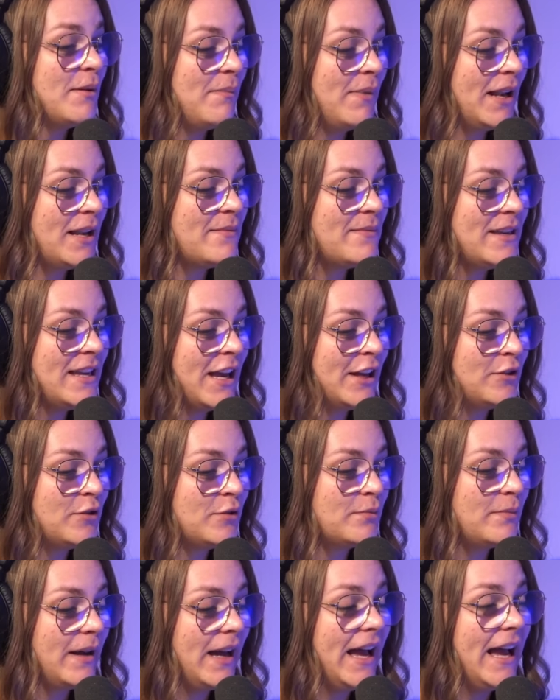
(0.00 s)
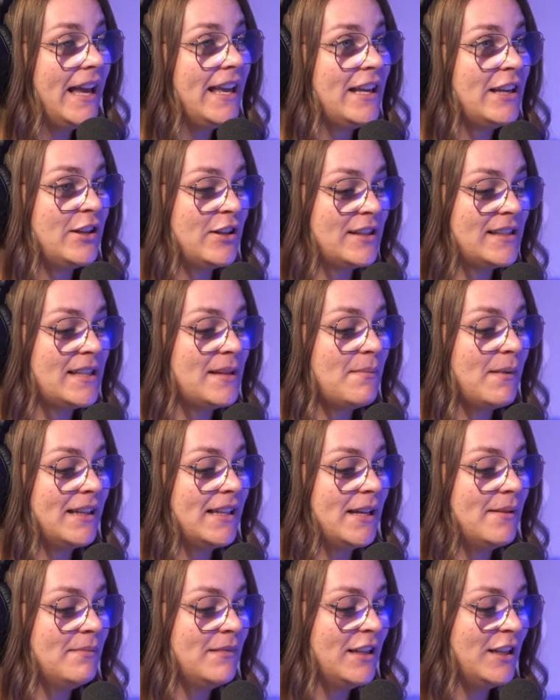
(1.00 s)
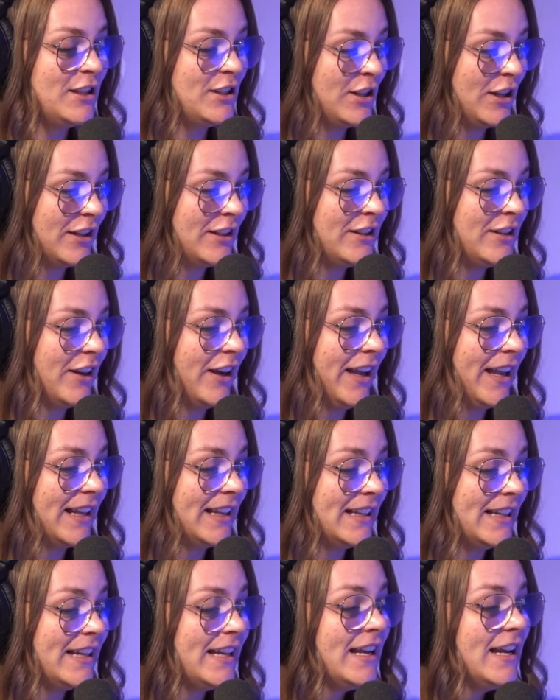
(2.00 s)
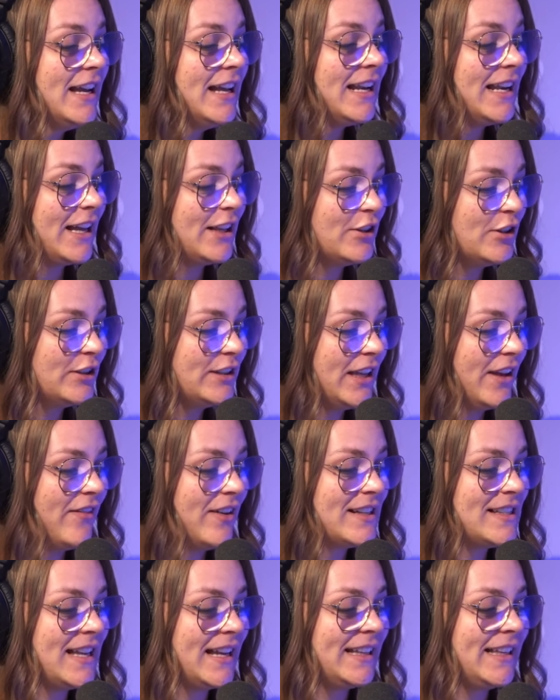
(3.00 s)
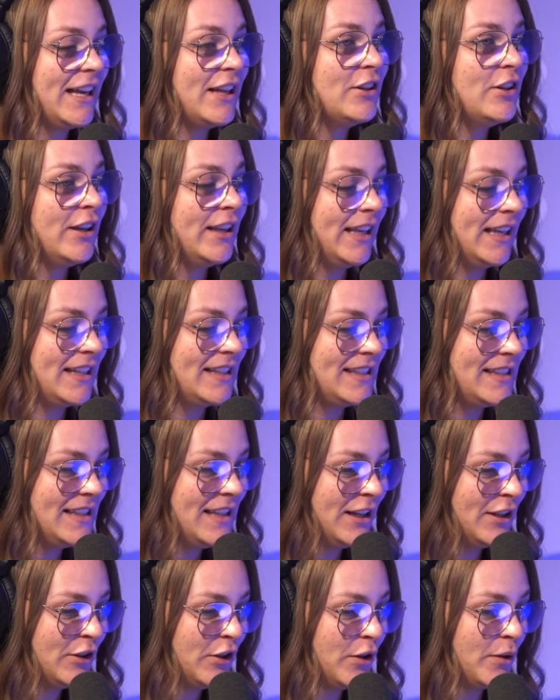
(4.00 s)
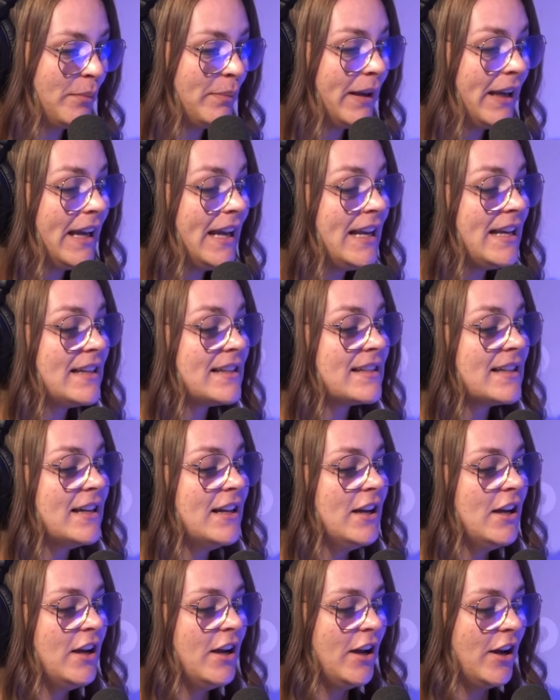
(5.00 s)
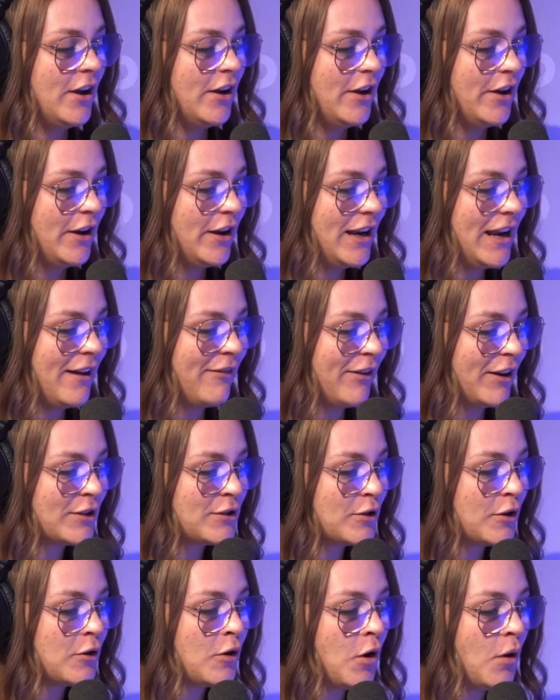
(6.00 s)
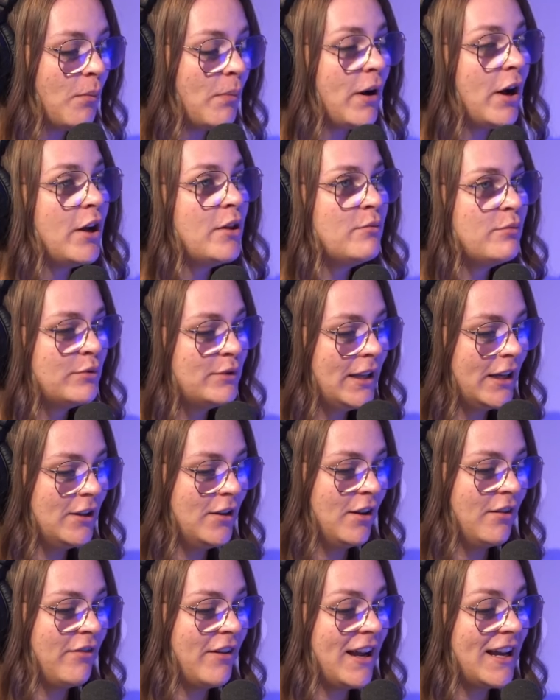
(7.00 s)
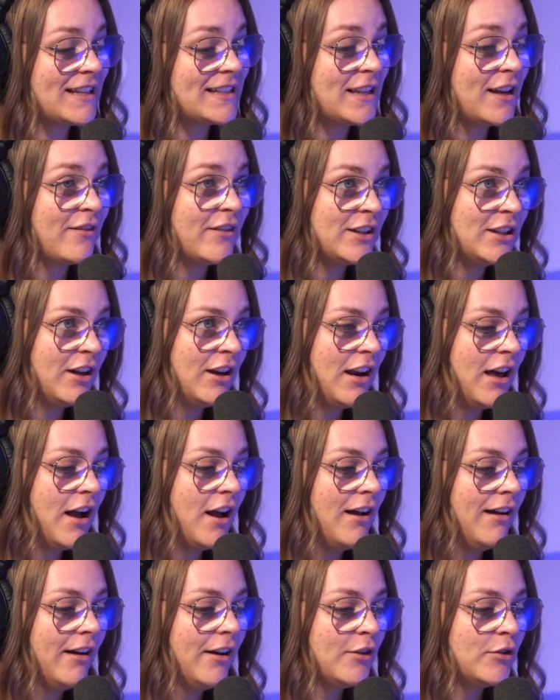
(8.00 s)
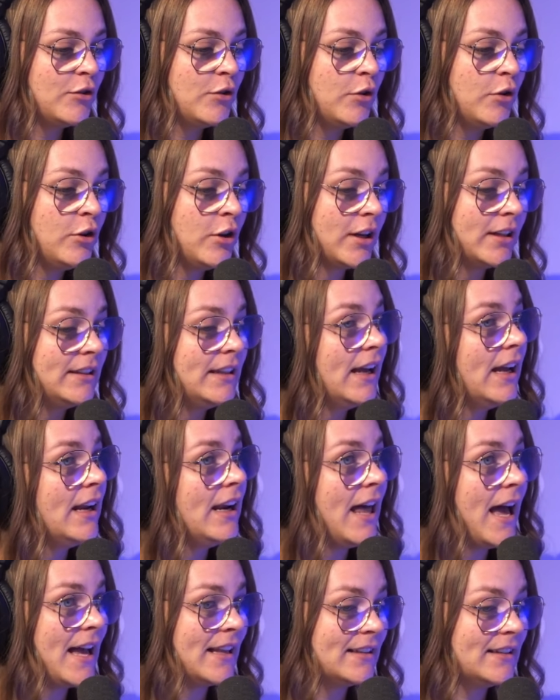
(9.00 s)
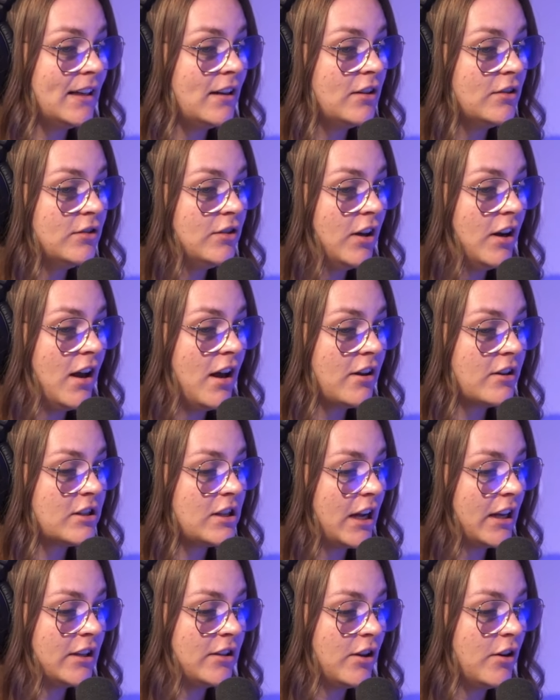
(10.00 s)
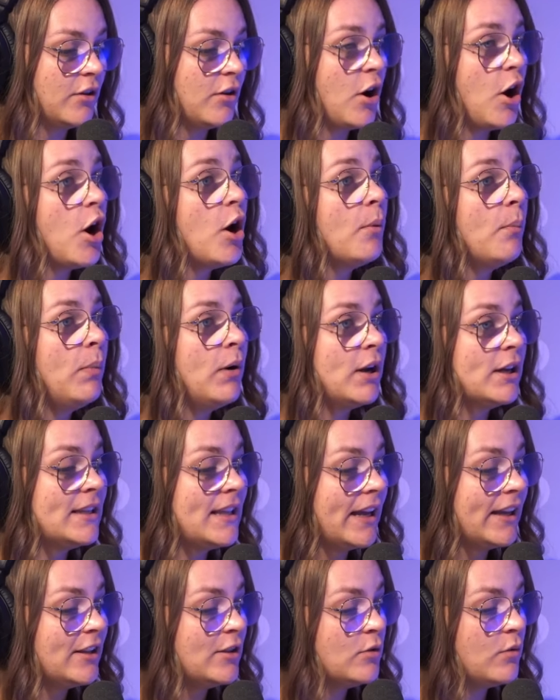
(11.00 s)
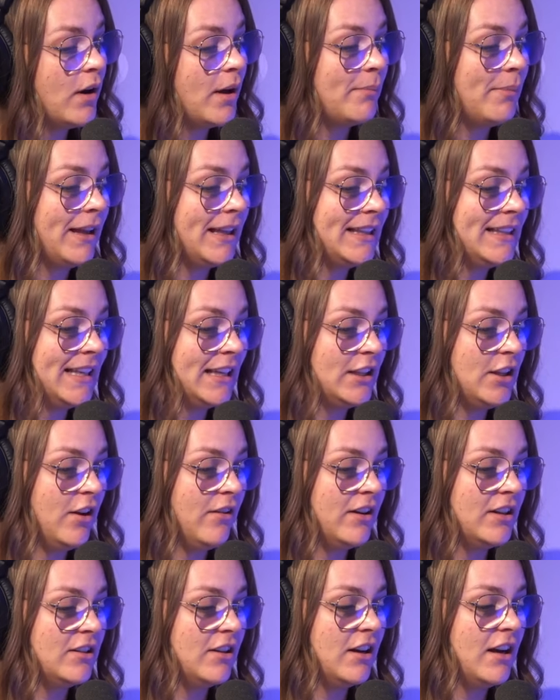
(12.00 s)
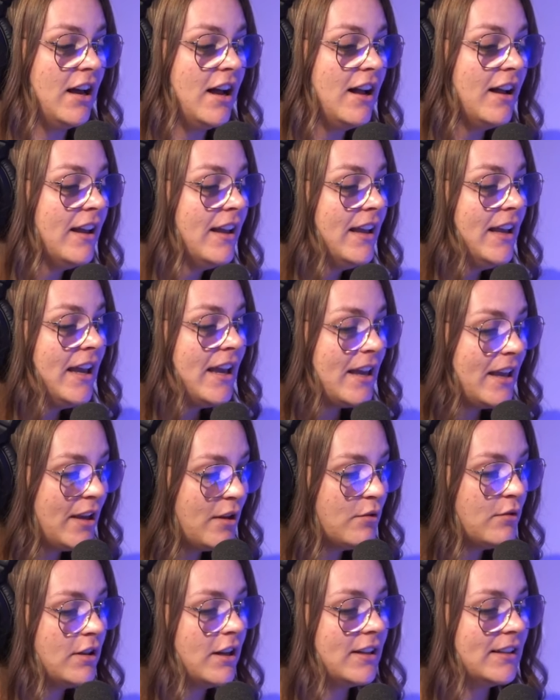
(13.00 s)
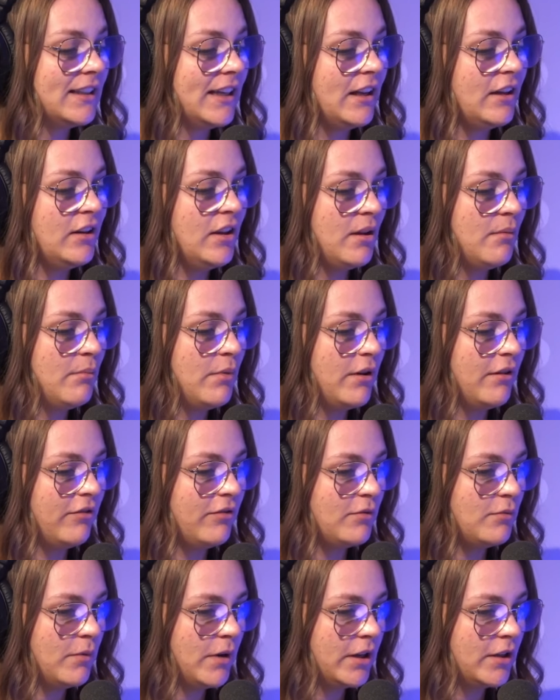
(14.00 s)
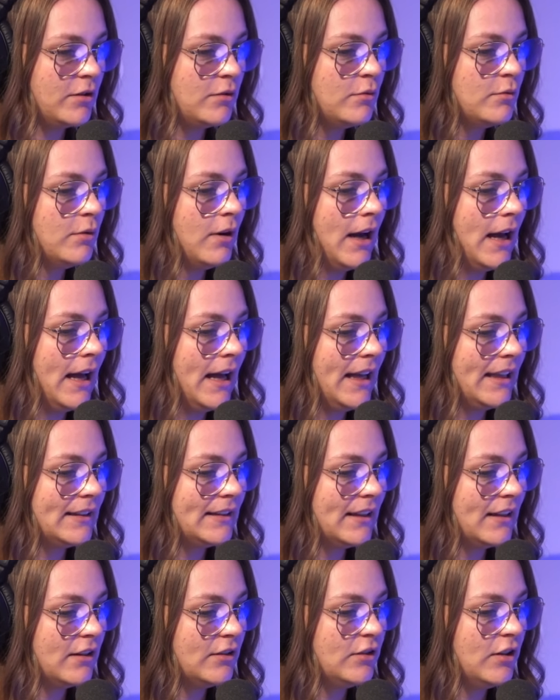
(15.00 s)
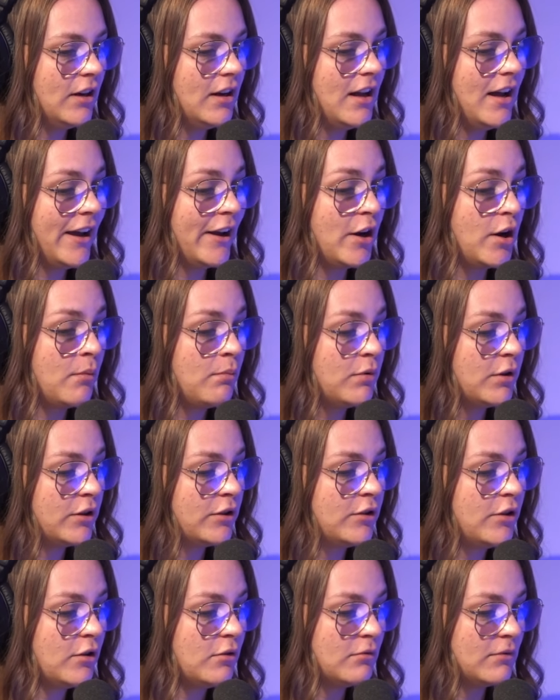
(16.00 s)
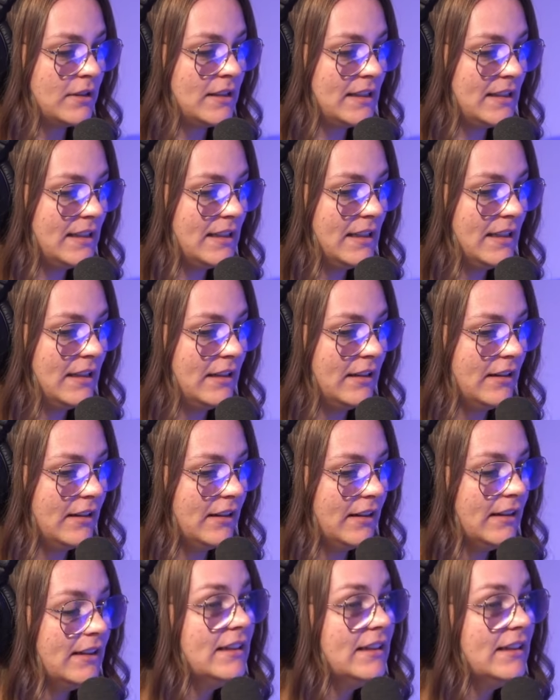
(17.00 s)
palmier à Dubaï, que c'est Madame Deschamps qui a réglé la note avec sa carte de crédit d'entreprise. Euh, la facture comprend une bouteille de vin à 120 dollars, deux cocktails à 30 dollars chacun, un plat d'agneau à près de 80 dollars et une entrée de bœuf wagyu à 30 dollars et un plat de thon aussi euh,